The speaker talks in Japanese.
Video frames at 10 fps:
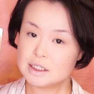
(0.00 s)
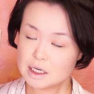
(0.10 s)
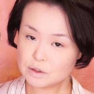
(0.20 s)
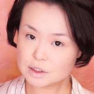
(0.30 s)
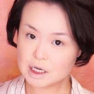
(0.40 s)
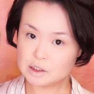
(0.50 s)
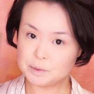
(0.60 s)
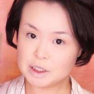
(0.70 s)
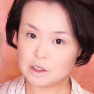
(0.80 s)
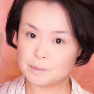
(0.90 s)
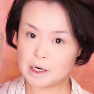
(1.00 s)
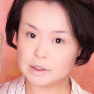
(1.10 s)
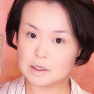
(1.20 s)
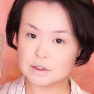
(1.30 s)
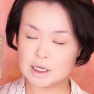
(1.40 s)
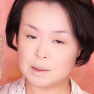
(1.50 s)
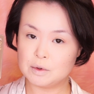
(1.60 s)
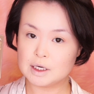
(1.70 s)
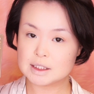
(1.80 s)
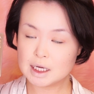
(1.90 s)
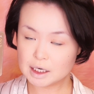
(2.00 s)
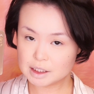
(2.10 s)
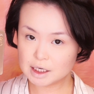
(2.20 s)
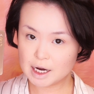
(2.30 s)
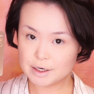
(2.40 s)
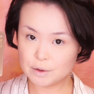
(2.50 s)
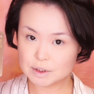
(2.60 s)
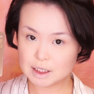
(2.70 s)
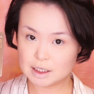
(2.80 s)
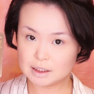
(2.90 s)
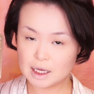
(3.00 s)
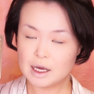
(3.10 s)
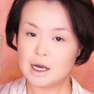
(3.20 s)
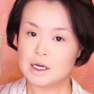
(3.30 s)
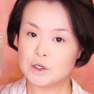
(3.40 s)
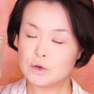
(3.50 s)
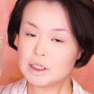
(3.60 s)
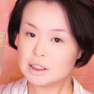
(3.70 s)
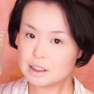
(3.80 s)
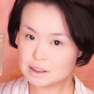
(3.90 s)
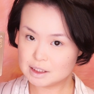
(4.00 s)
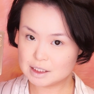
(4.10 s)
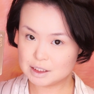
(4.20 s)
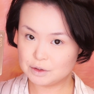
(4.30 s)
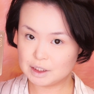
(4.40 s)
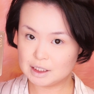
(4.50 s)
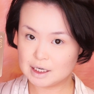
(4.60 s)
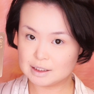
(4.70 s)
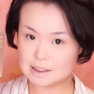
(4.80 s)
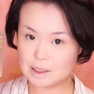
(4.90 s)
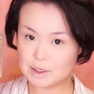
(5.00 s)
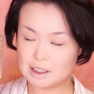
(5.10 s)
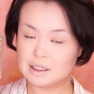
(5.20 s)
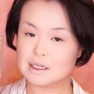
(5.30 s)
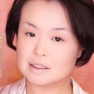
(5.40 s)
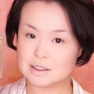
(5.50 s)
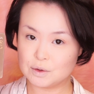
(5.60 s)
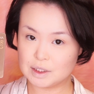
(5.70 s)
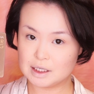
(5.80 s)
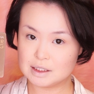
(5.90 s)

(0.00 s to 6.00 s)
前のスカルプティングパウダーの成分がさらに改良されて、よりリッチでシルキーな肌触りになったそうで